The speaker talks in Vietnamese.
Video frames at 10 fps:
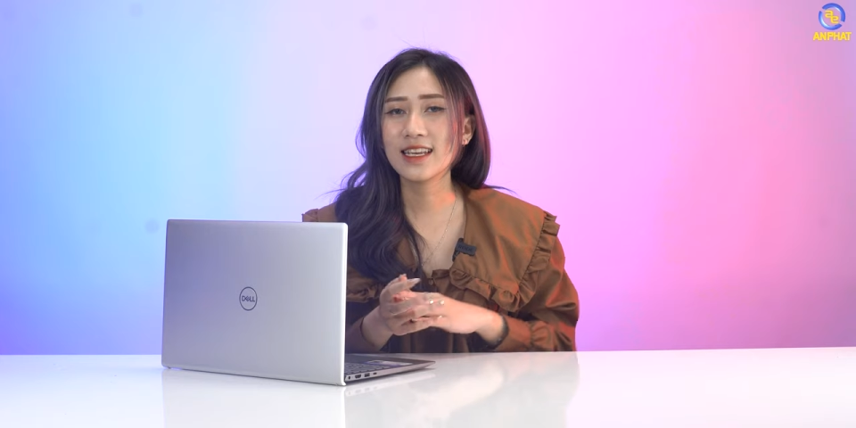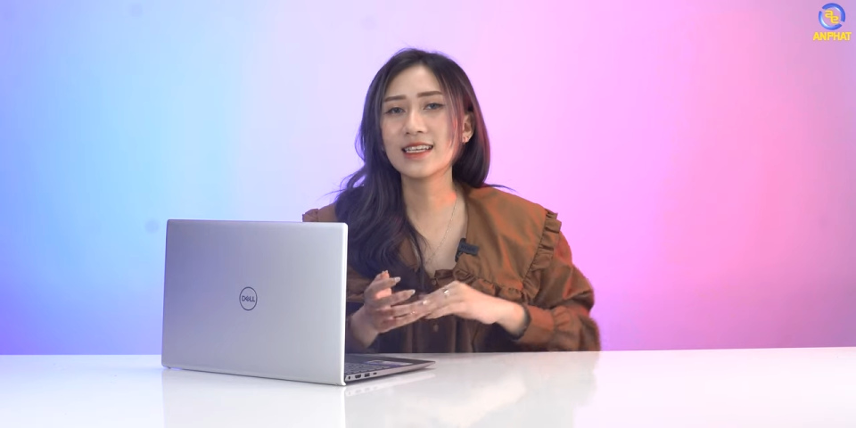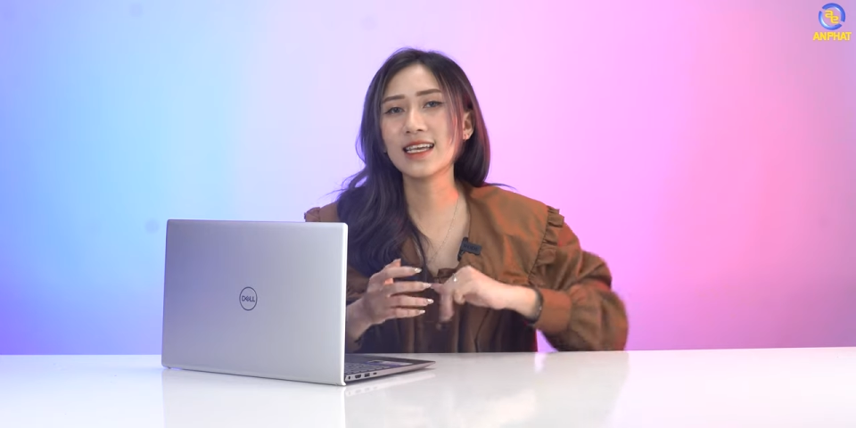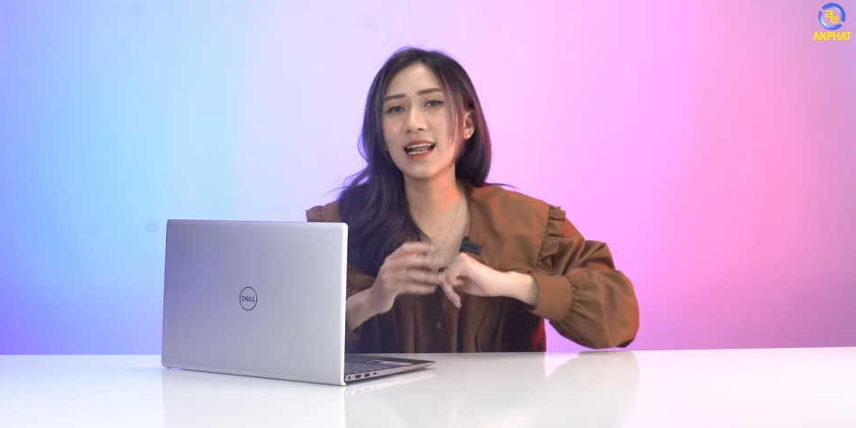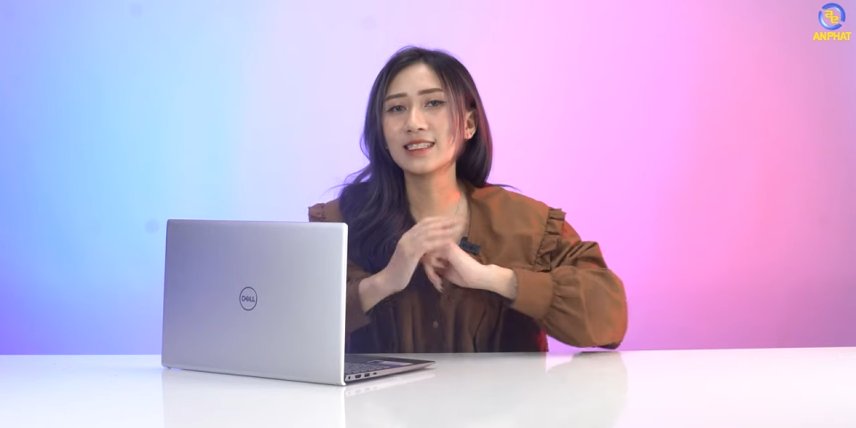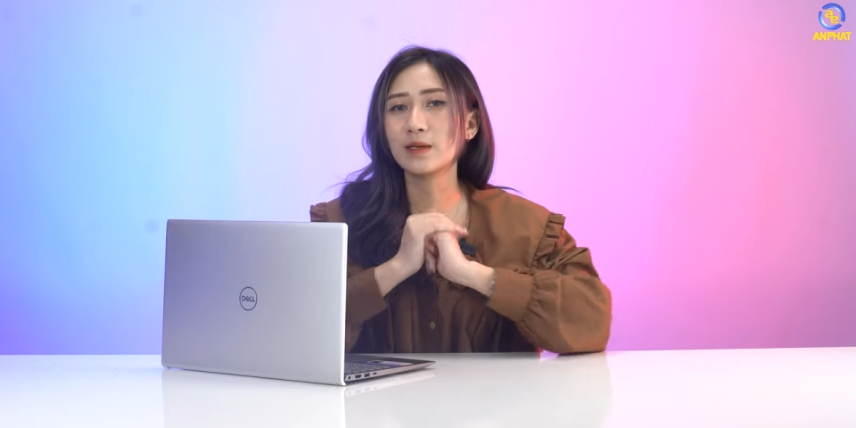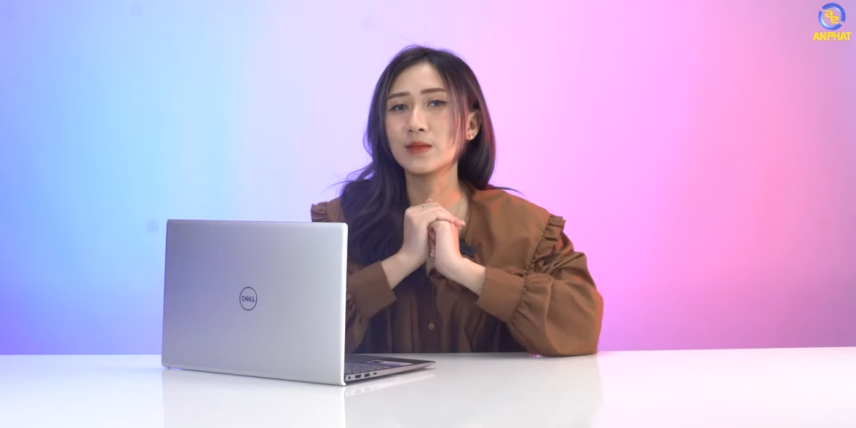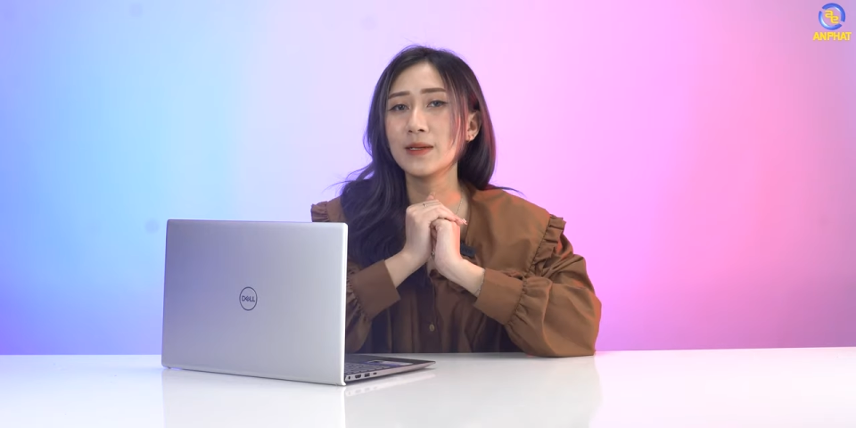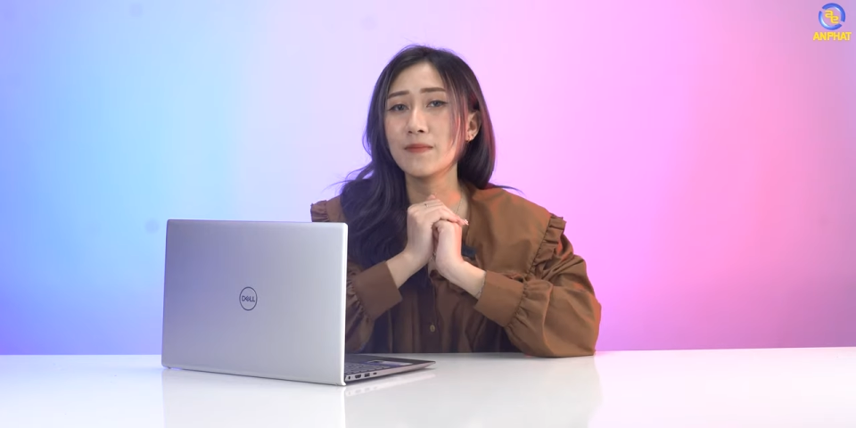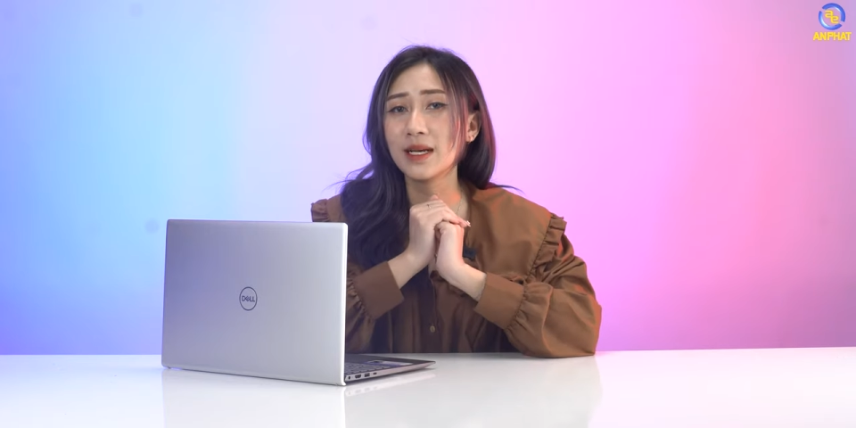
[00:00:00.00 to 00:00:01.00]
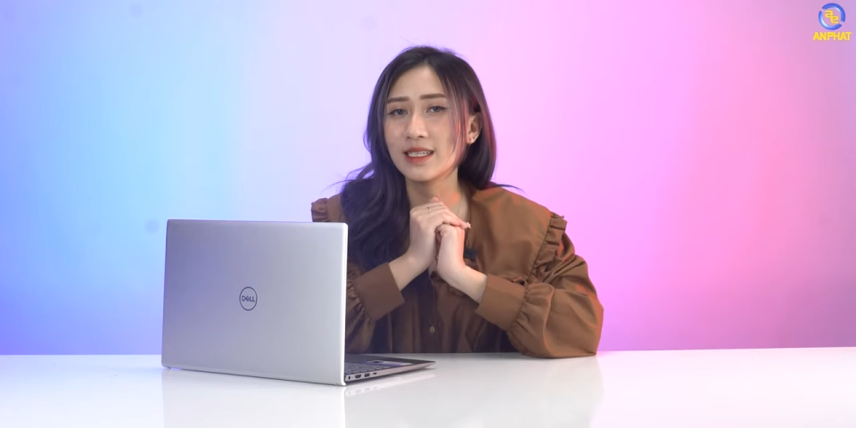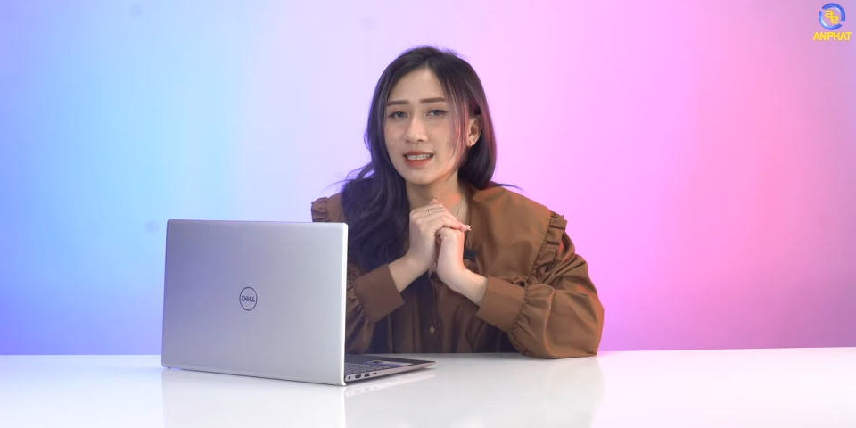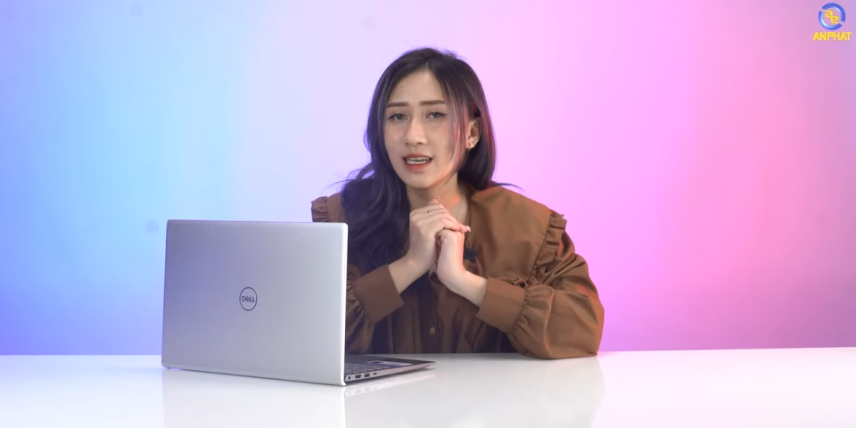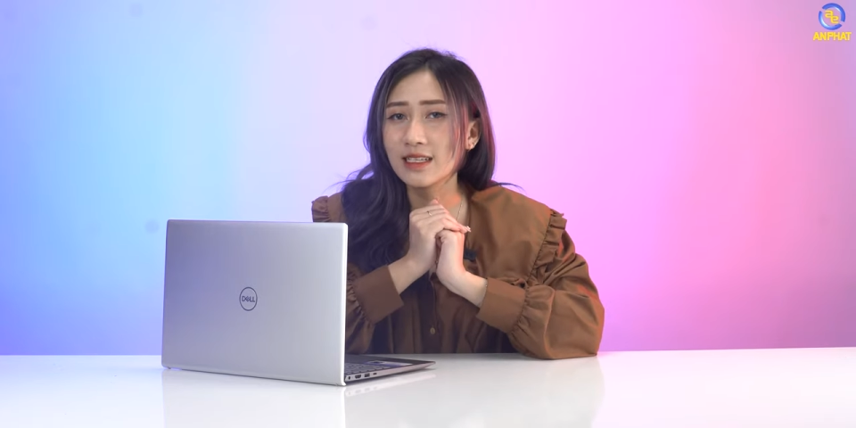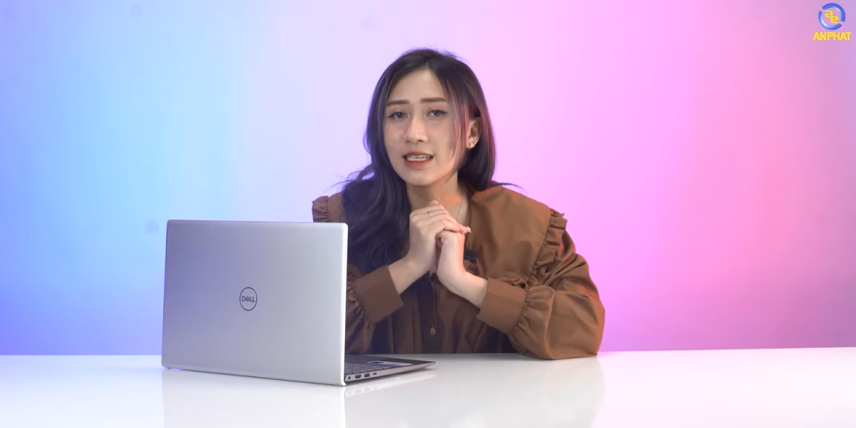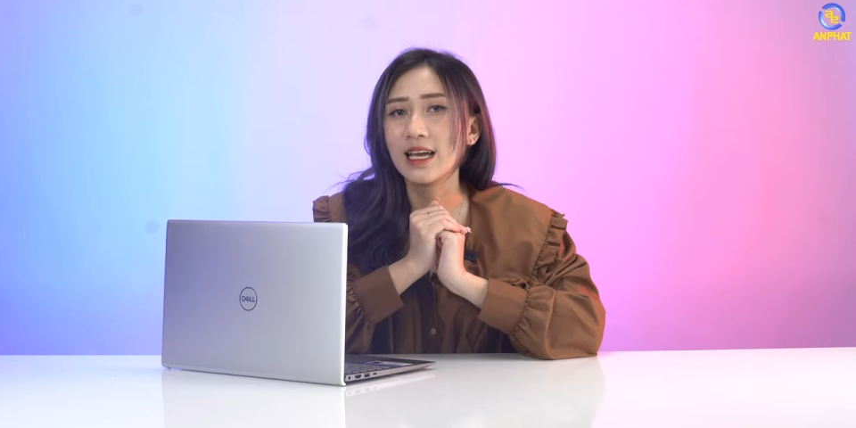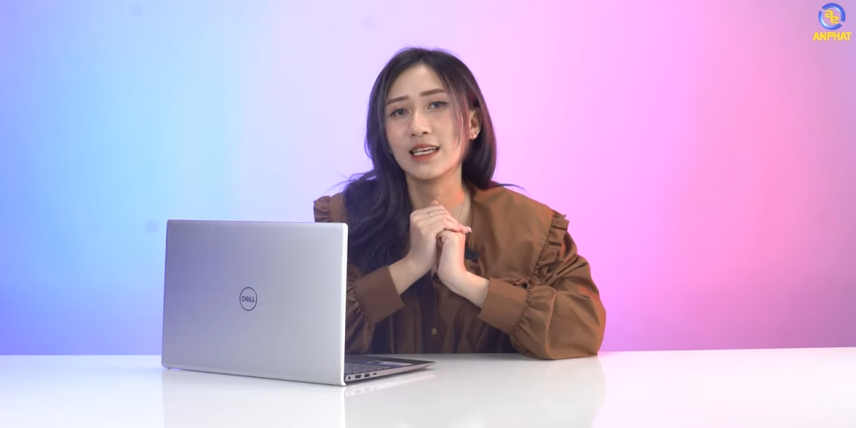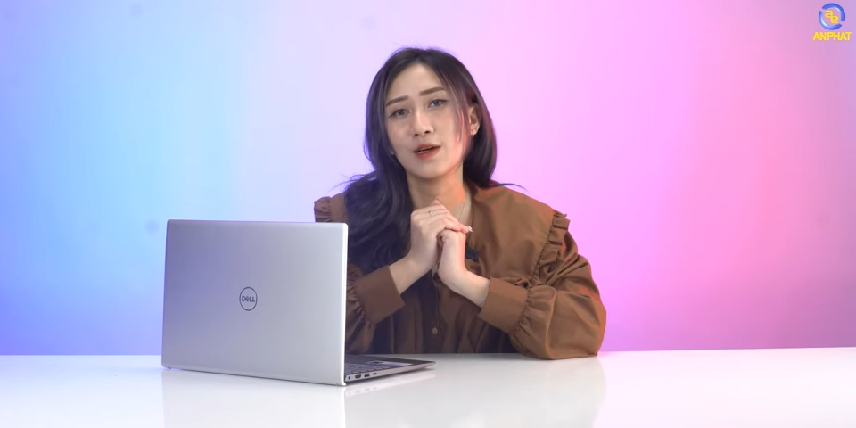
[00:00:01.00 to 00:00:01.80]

Thì đây sẽ là dòng chip mạnh nhất này,